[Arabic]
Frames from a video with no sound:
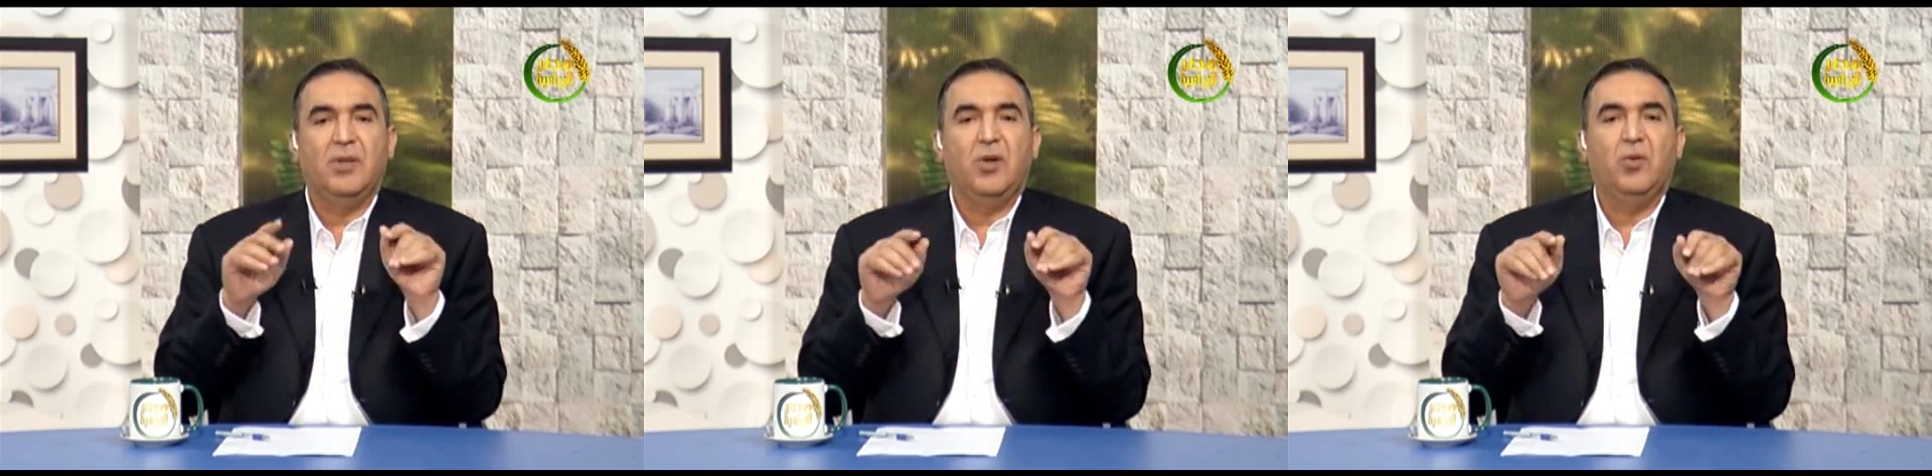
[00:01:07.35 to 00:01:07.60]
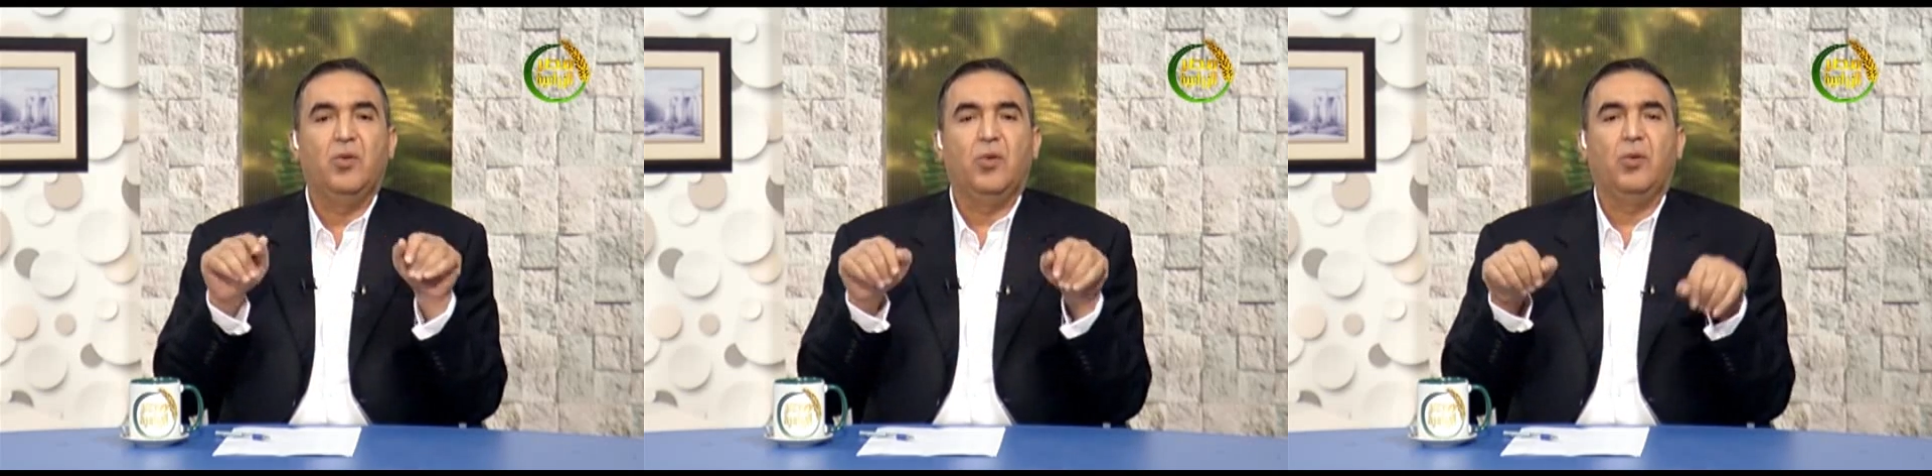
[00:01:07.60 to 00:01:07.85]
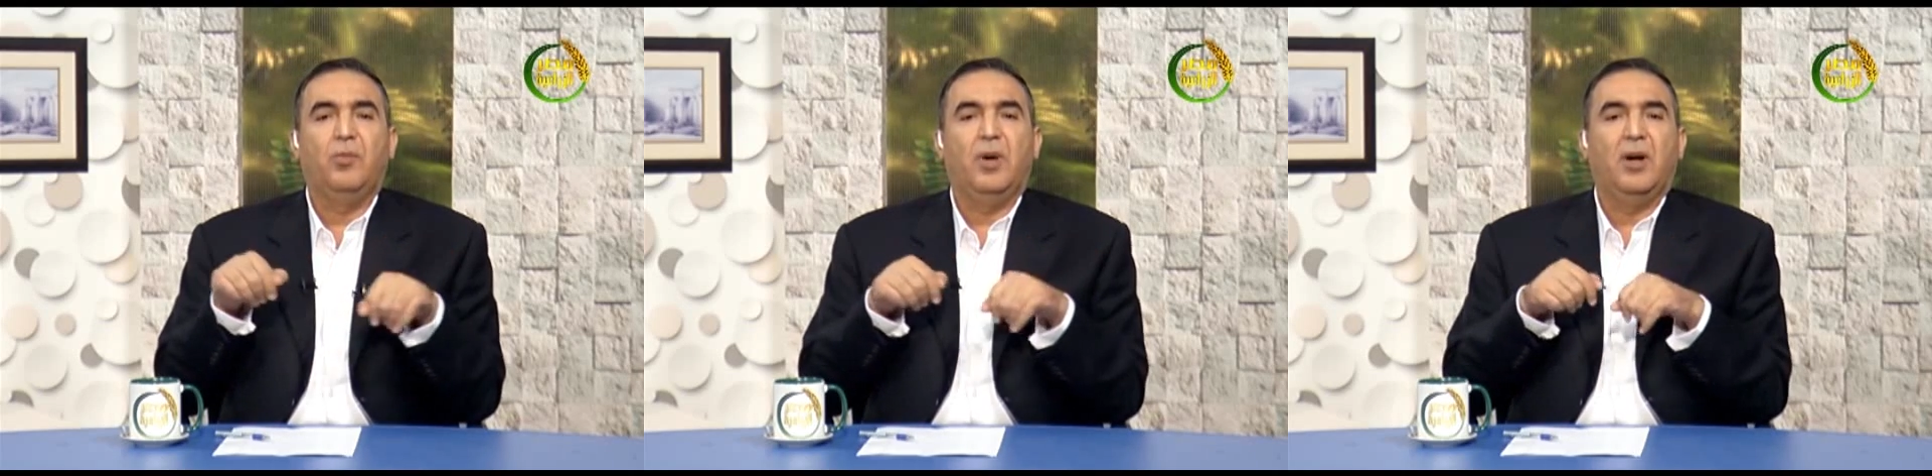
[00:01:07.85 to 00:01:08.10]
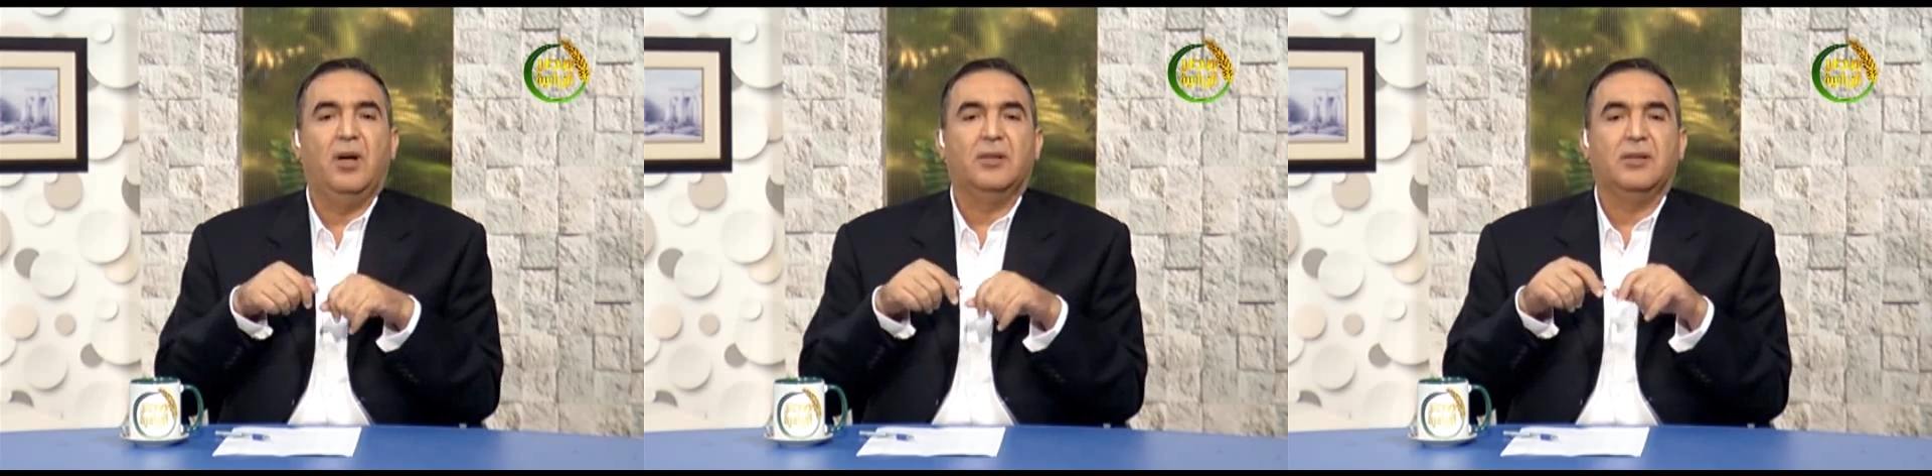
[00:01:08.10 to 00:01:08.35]

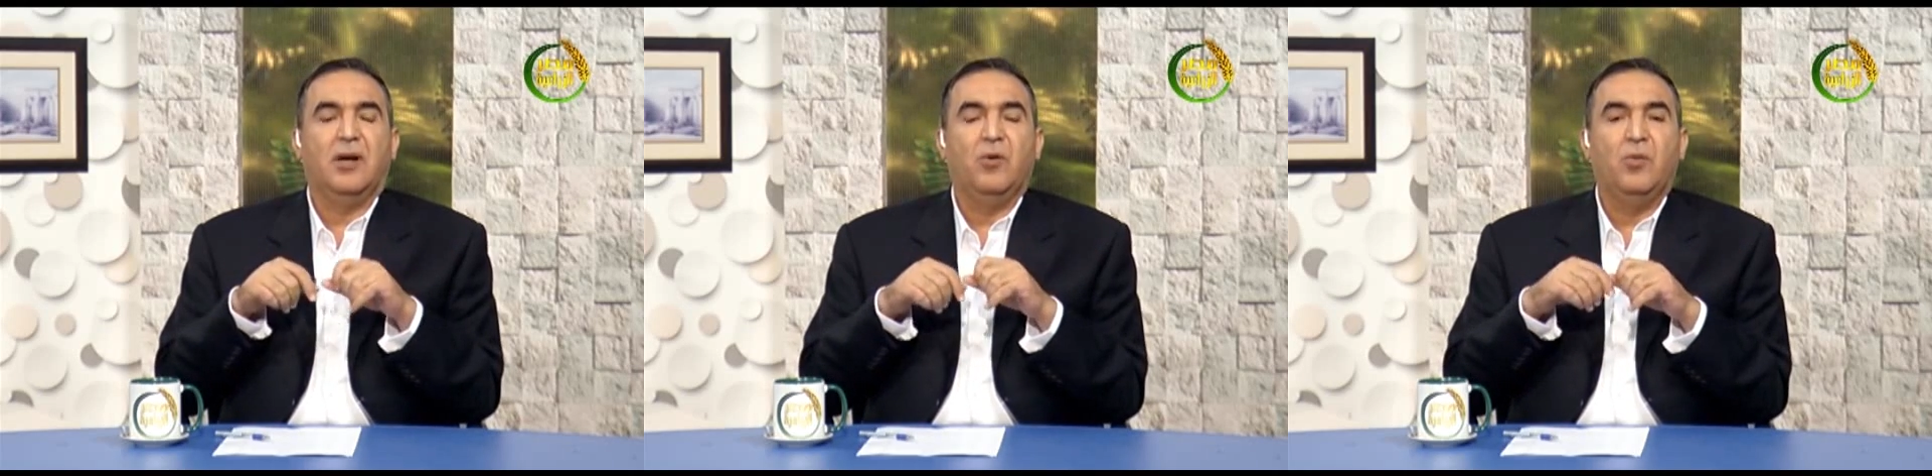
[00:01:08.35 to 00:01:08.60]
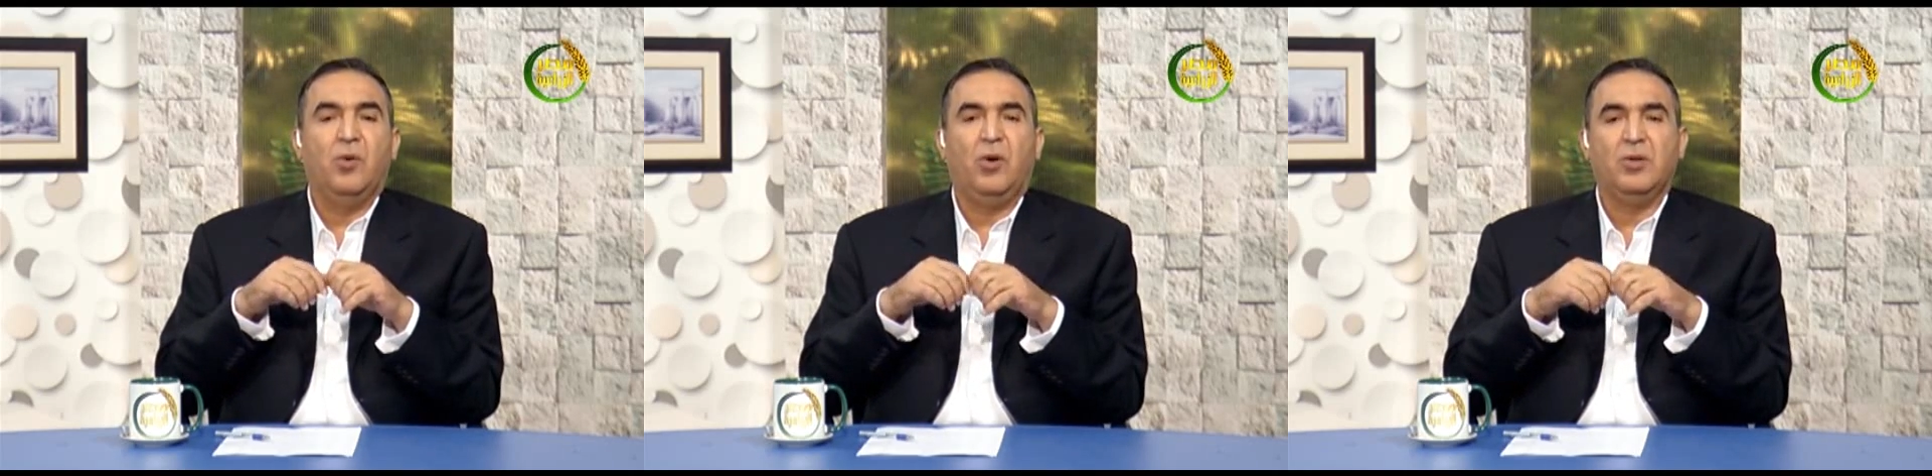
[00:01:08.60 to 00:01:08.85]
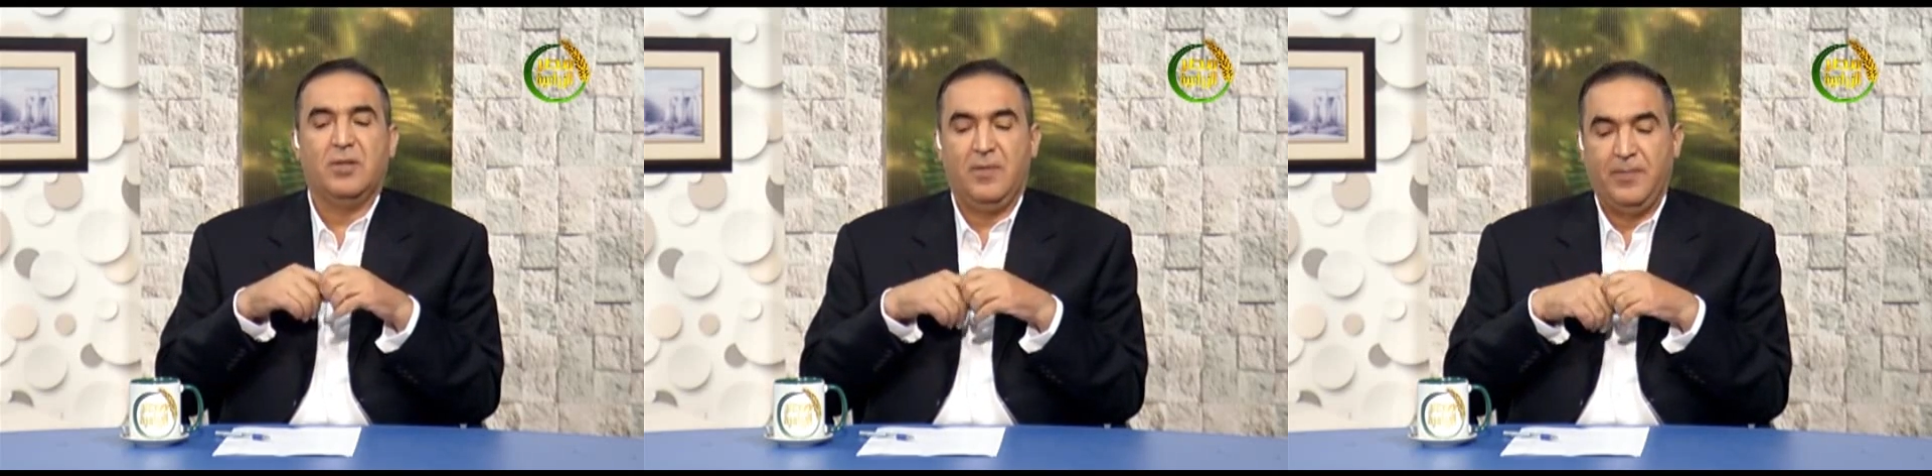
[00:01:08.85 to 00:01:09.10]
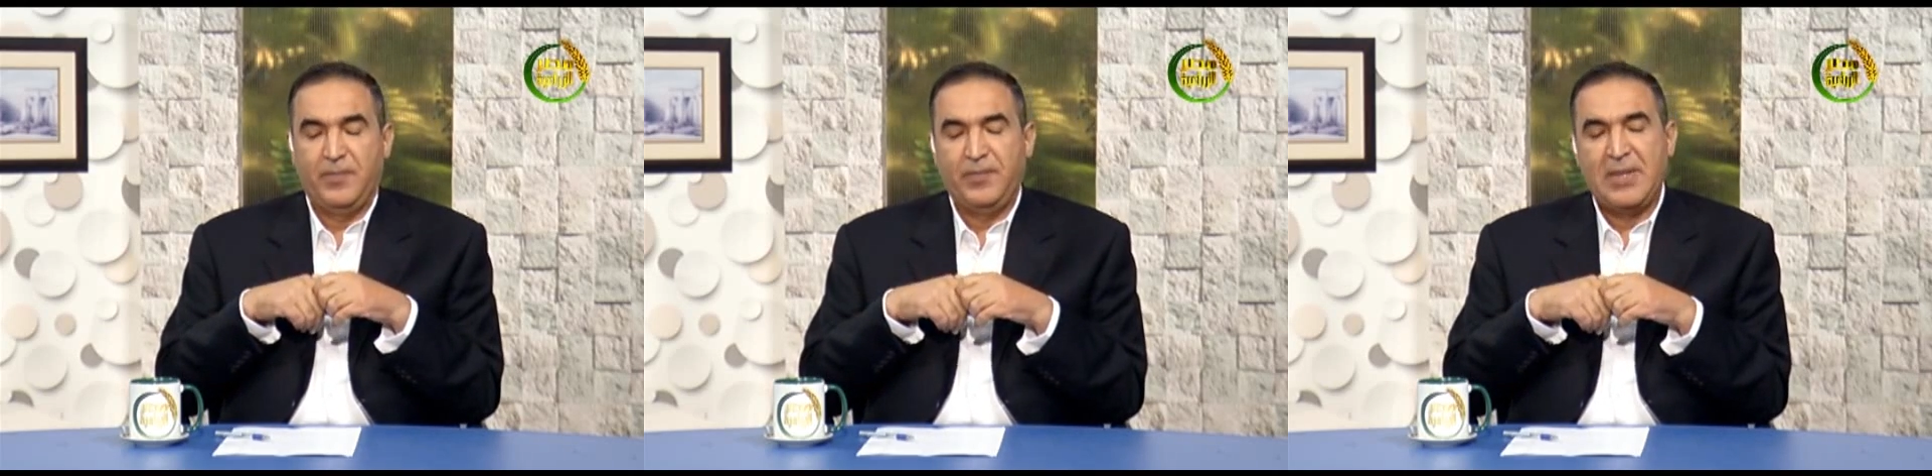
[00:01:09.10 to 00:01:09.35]
الجروبات أو معظم